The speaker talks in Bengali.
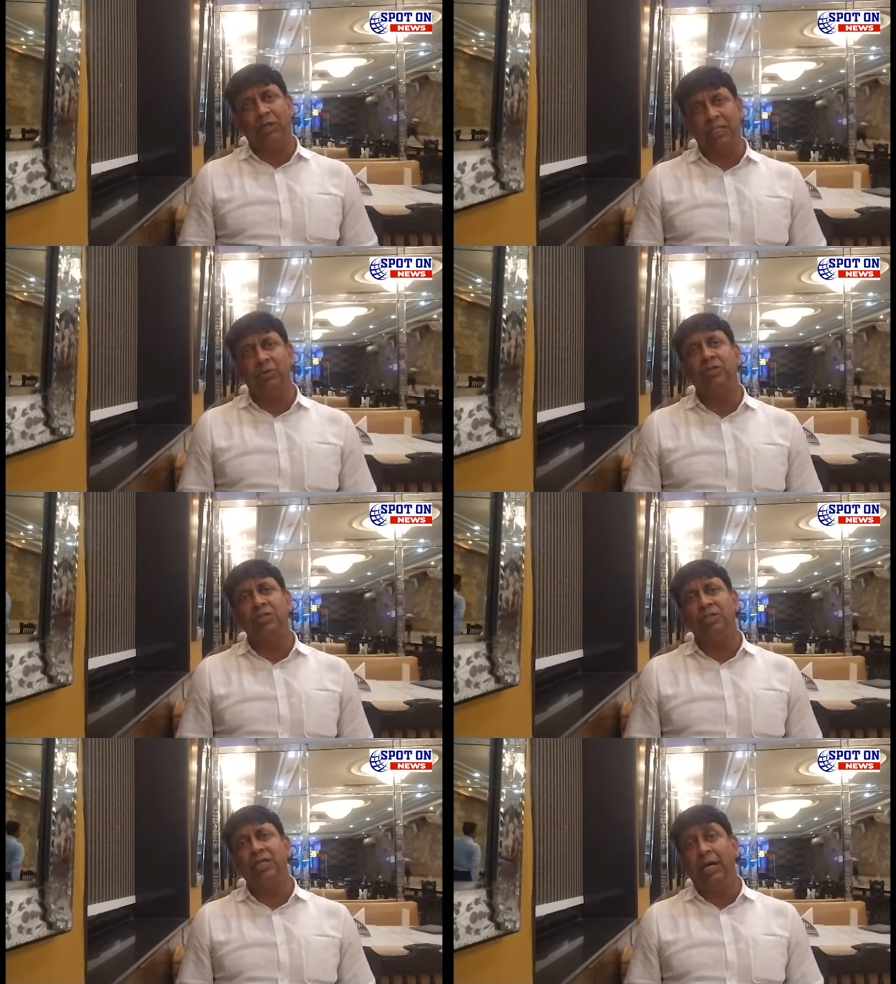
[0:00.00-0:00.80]
রাজবংশী
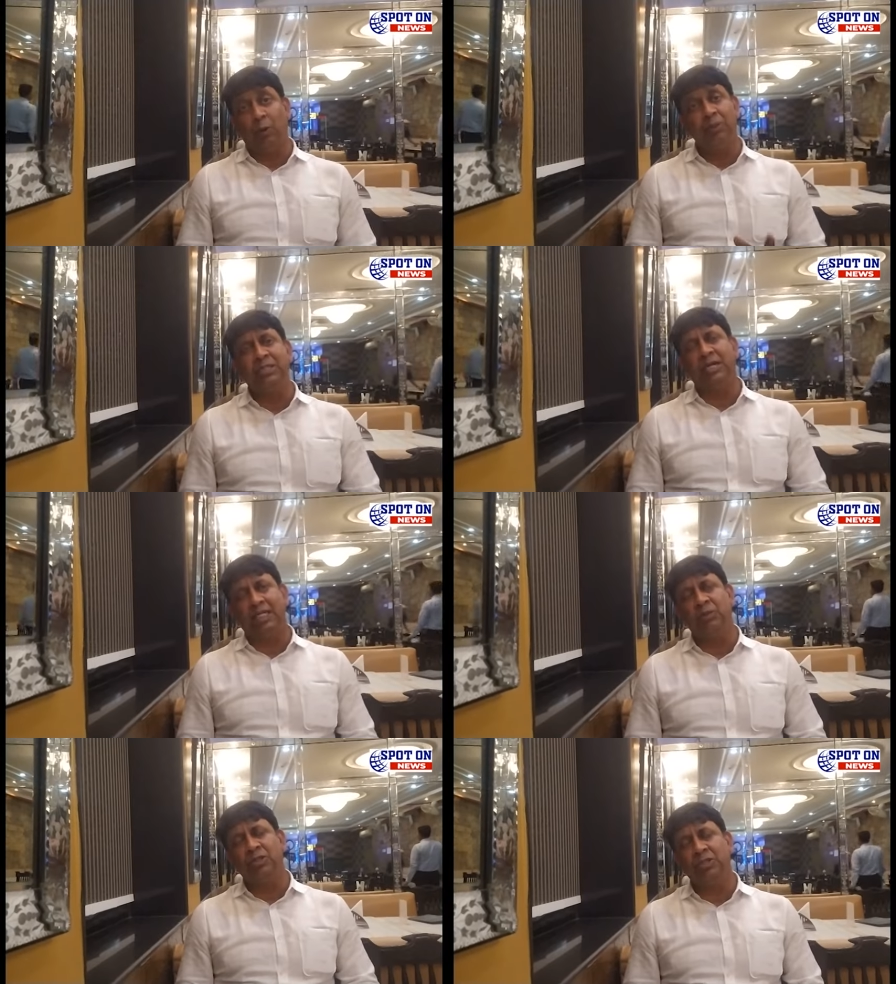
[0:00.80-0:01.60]
যদি অভিষেক
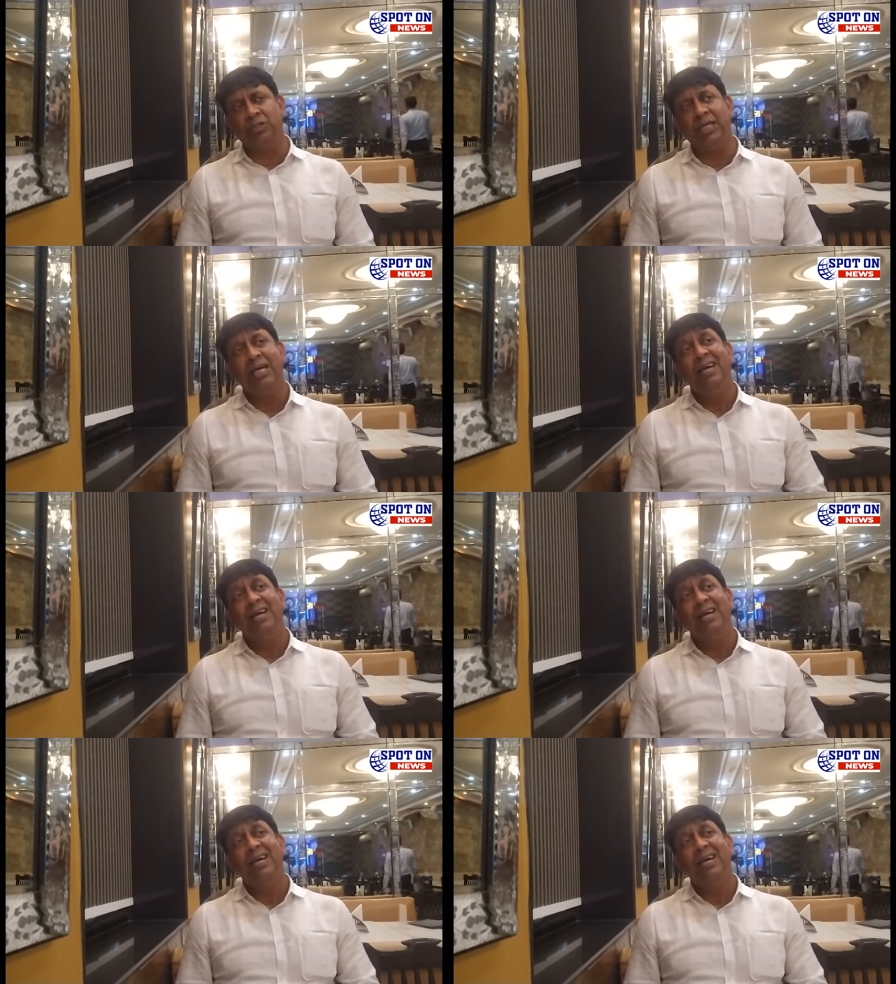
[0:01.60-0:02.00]
রাজবংশী যদি